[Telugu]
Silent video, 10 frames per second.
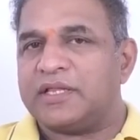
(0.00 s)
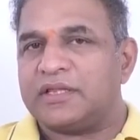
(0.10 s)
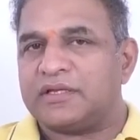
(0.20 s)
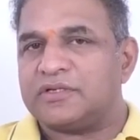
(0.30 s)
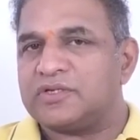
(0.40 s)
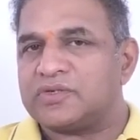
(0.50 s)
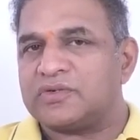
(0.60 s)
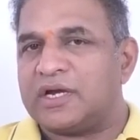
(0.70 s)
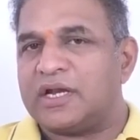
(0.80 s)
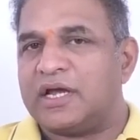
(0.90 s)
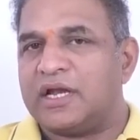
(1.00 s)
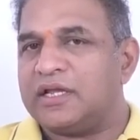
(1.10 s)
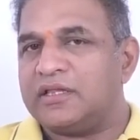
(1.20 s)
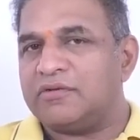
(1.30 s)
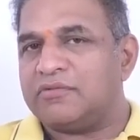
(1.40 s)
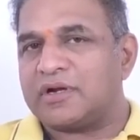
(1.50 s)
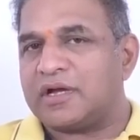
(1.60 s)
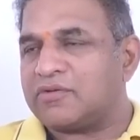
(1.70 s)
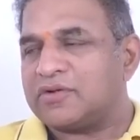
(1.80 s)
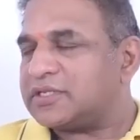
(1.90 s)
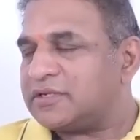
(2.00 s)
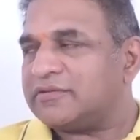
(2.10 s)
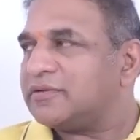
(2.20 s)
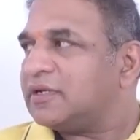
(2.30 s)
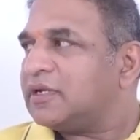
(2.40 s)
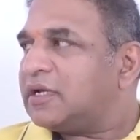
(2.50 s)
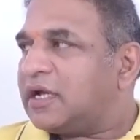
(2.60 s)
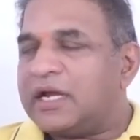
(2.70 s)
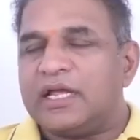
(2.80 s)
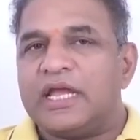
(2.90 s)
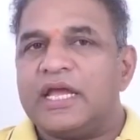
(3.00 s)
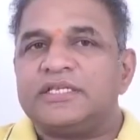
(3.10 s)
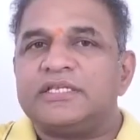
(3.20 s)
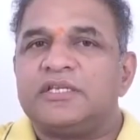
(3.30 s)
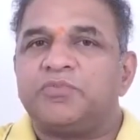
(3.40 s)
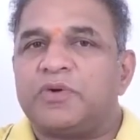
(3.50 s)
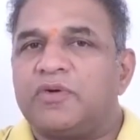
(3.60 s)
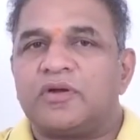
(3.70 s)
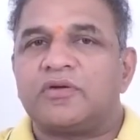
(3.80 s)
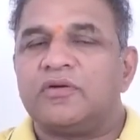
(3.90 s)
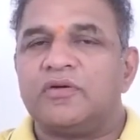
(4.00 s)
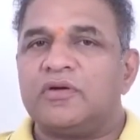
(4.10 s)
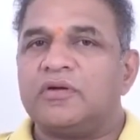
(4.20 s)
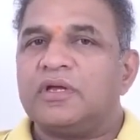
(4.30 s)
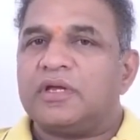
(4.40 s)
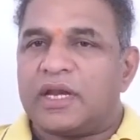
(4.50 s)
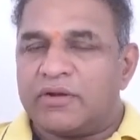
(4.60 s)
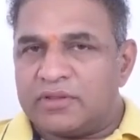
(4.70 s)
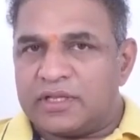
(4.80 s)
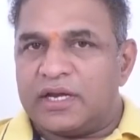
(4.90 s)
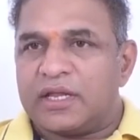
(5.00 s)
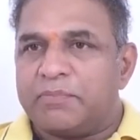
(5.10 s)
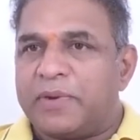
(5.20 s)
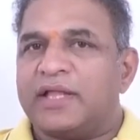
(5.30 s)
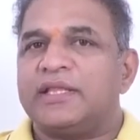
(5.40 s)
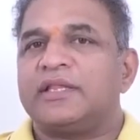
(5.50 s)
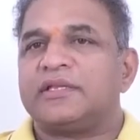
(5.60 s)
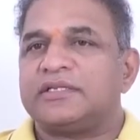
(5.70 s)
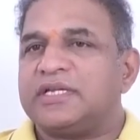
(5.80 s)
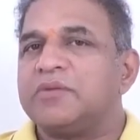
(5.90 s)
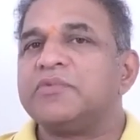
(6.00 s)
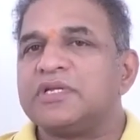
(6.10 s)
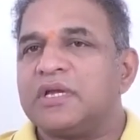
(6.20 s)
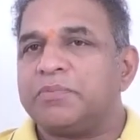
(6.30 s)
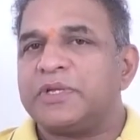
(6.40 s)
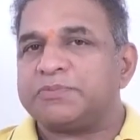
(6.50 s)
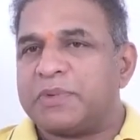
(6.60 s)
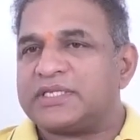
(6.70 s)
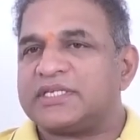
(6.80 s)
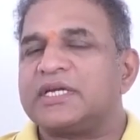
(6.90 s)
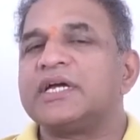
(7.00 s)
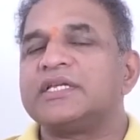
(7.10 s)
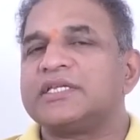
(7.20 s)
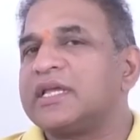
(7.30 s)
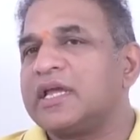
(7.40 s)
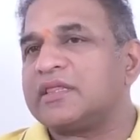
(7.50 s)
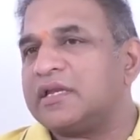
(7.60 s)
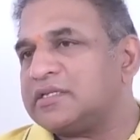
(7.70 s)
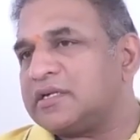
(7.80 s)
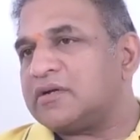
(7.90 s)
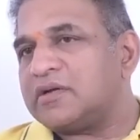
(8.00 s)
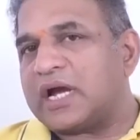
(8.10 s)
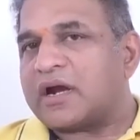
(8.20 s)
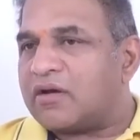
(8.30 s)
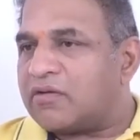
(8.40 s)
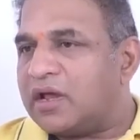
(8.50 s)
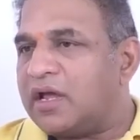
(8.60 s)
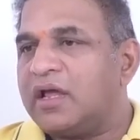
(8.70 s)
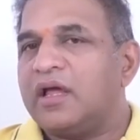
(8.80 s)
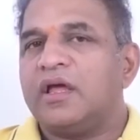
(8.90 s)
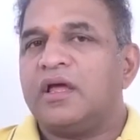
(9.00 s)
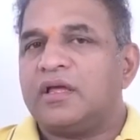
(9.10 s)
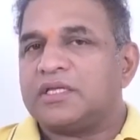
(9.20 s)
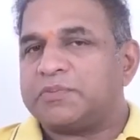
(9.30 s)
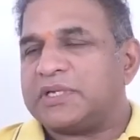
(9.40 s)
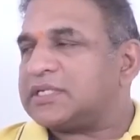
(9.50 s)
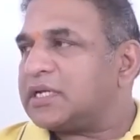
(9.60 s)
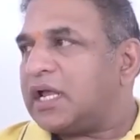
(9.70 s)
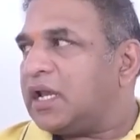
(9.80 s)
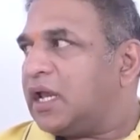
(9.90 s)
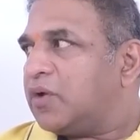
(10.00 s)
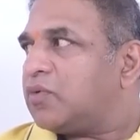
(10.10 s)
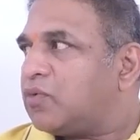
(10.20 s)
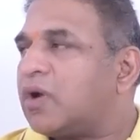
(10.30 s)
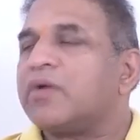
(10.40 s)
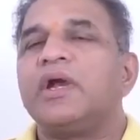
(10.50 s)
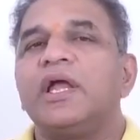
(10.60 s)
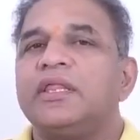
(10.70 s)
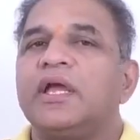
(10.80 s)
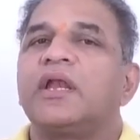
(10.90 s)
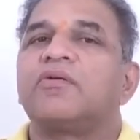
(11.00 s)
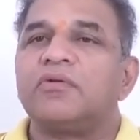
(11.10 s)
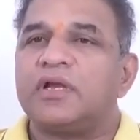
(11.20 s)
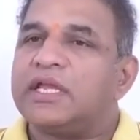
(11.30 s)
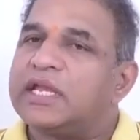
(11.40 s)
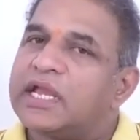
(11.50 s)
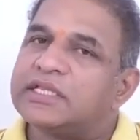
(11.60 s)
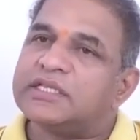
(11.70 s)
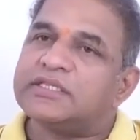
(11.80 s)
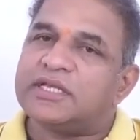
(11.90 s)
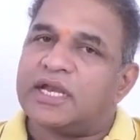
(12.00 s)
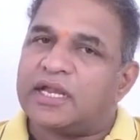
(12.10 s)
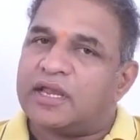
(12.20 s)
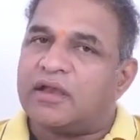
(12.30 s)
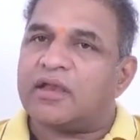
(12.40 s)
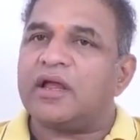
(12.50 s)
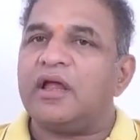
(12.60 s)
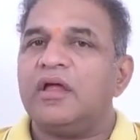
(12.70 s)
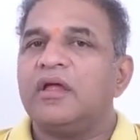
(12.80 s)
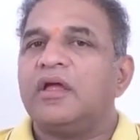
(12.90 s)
పాదయాత్ర చేస్తున్నాడా అనేది ఒక క్వశ్చన్ అంటే ఏఐసిసి ఇప్పటి వరకు రేవంత్ రెడ్డికి పాదయాత్ర చేయము అని చెప్పి స్పష్టంగా సంకేతాలు ఇచ్చినట్టు ఎక్కడ కూడా స్పష్టంగా లేవు ఒకవేళ అదే కనుకుంటే ఏఐసిసిఐ డైరెక్ట్గా